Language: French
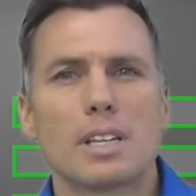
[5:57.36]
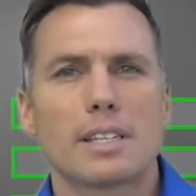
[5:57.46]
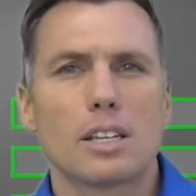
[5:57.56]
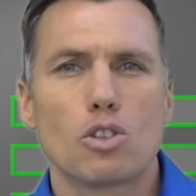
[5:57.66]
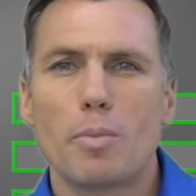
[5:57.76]
ça
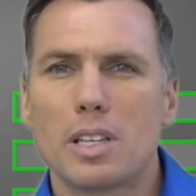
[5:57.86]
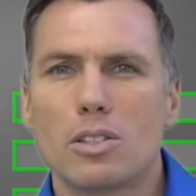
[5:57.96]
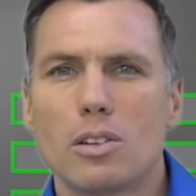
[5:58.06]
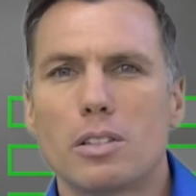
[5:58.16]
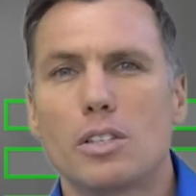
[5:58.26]
se résume à
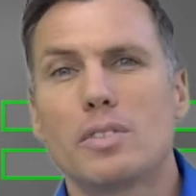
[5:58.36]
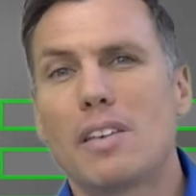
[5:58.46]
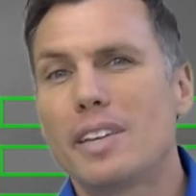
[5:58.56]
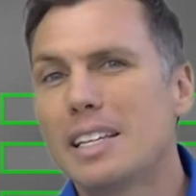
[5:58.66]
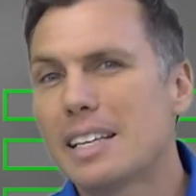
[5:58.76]
ça. Si vous
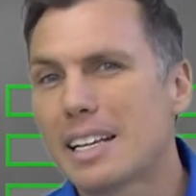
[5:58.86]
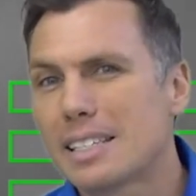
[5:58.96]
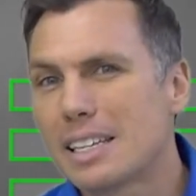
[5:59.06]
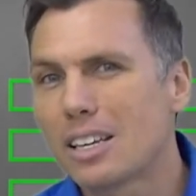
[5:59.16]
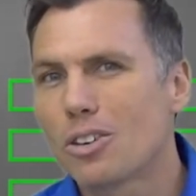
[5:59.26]
avez des
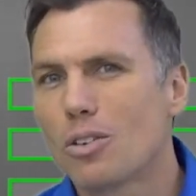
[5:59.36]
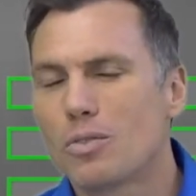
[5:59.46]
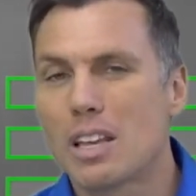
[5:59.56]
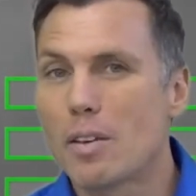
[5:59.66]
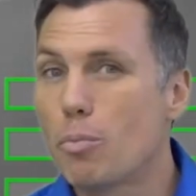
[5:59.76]
articles que vous
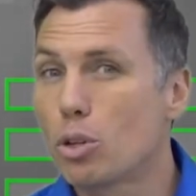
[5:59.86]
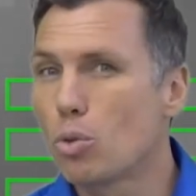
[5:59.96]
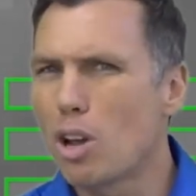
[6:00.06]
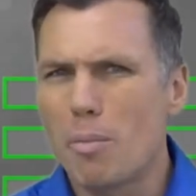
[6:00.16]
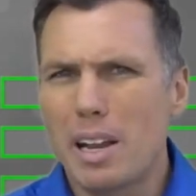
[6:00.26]
ne savez pas
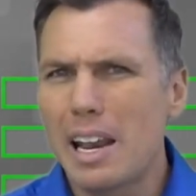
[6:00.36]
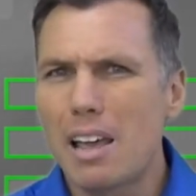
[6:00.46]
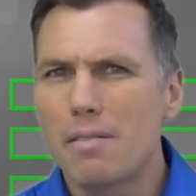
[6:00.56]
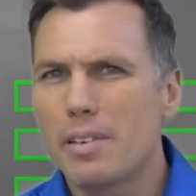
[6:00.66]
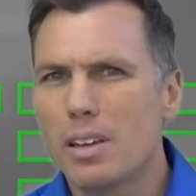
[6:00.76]
trop comment
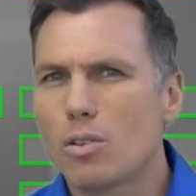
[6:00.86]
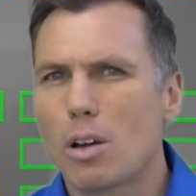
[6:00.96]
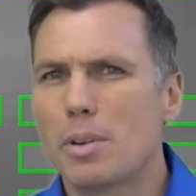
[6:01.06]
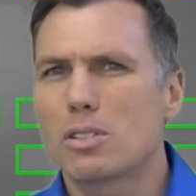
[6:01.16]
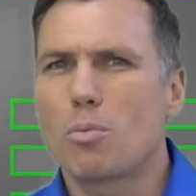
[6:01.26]
laver ou
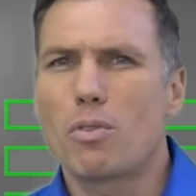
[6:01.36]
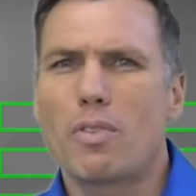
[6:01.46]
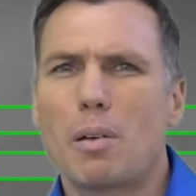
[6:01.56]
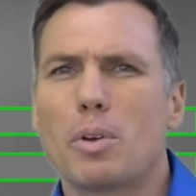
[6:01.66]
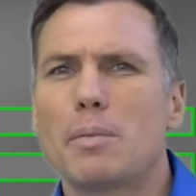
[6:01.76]
comment est-ce qu'on peut
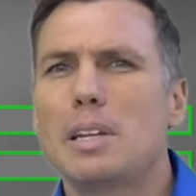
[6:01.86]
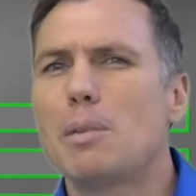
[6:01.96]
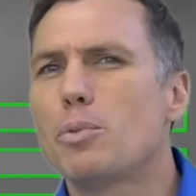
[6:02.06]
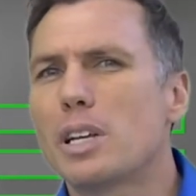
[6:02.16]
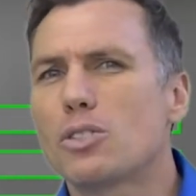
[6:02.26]
faire pour éliminer
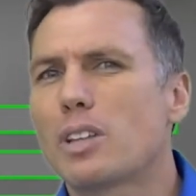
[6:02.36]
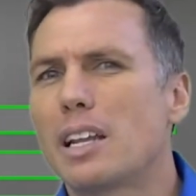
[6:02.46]
les punaises sur